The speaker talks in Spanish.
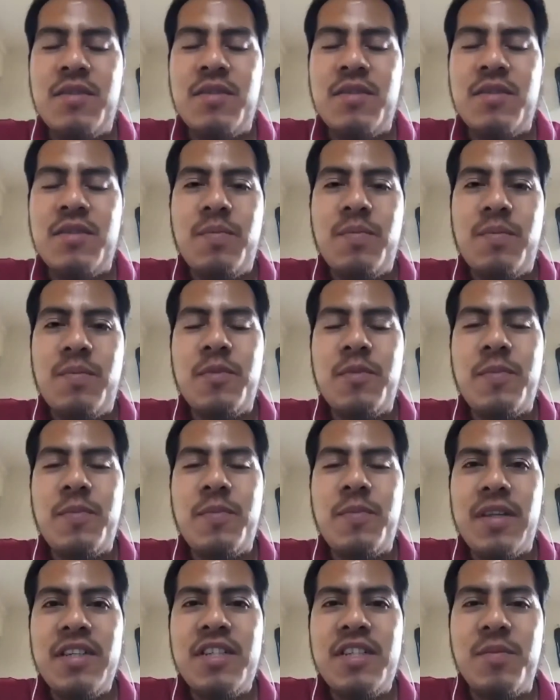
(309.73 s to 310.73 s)
padrísimo, la
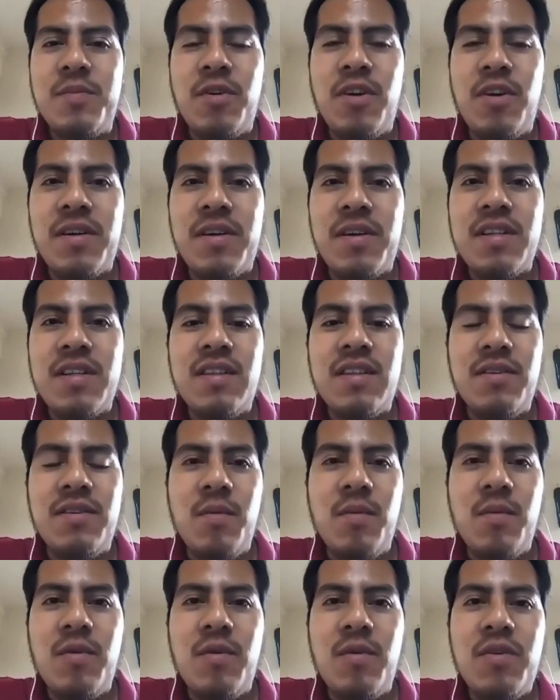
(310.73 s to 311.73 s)
verdad, ¿no? Como,
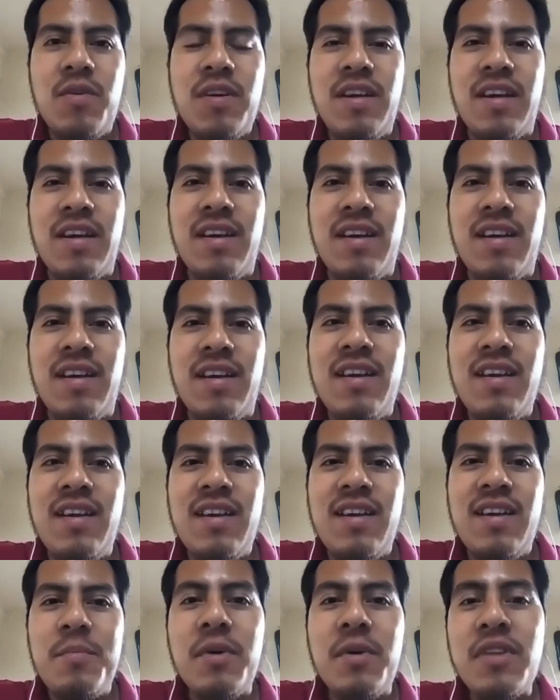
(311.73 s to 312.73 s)
eh,
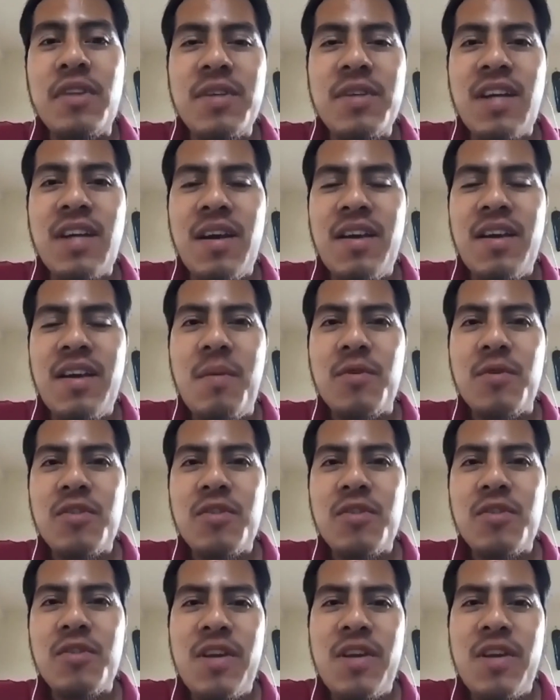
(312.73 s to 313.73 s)
bueno, también es que ahí vemos
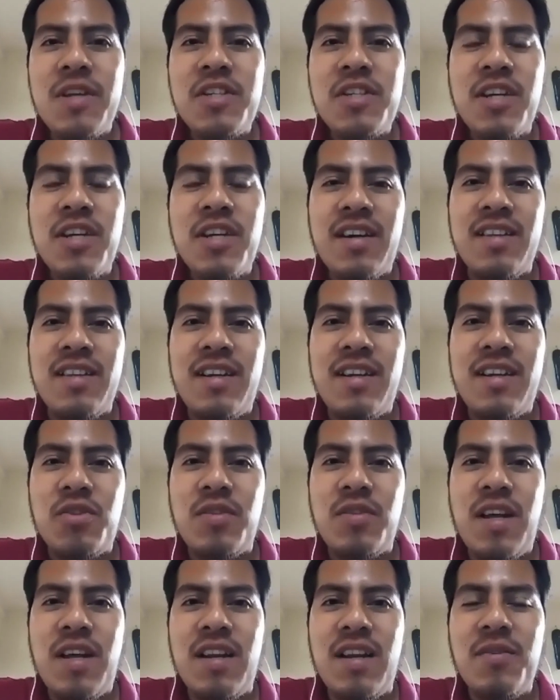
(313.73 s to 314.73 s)
como una brecha
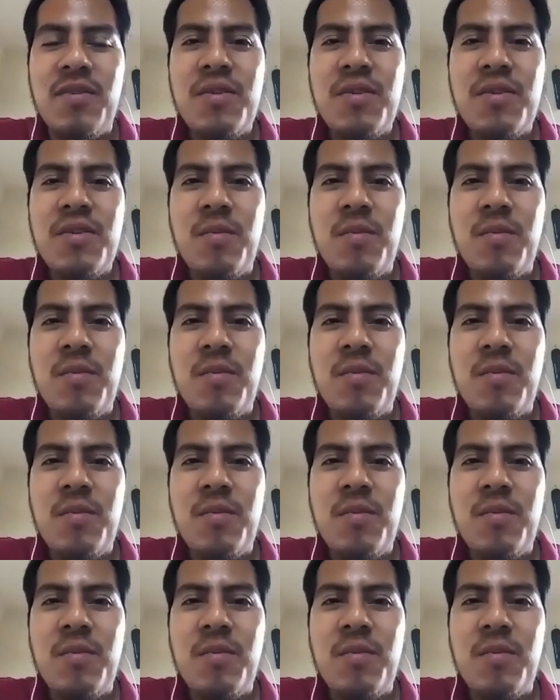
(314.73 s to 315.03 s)
generacional, ¿no?